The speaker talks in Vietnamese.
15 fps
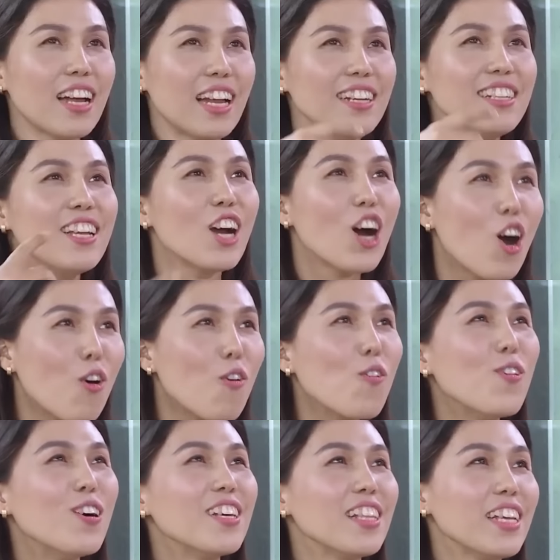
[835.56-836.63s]
Ảnh về
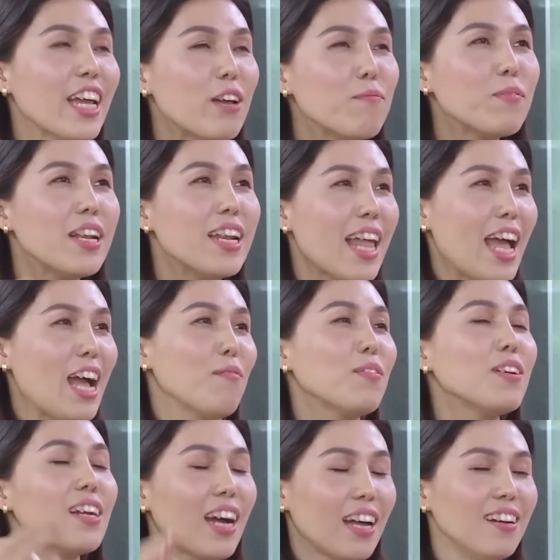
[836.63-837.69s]
hưu thì em đi làm,
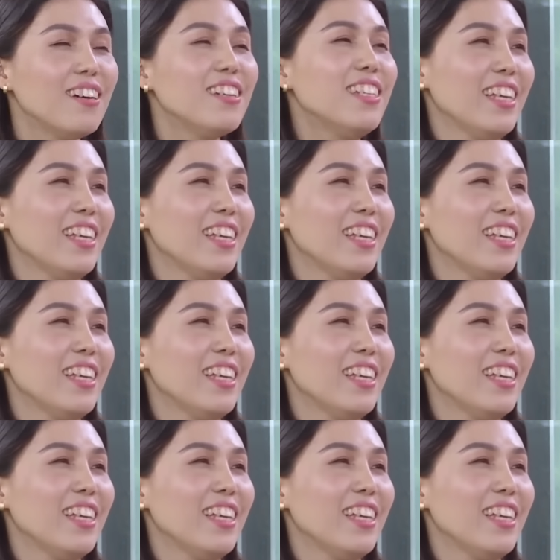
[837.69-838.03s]
tức là ảnh ở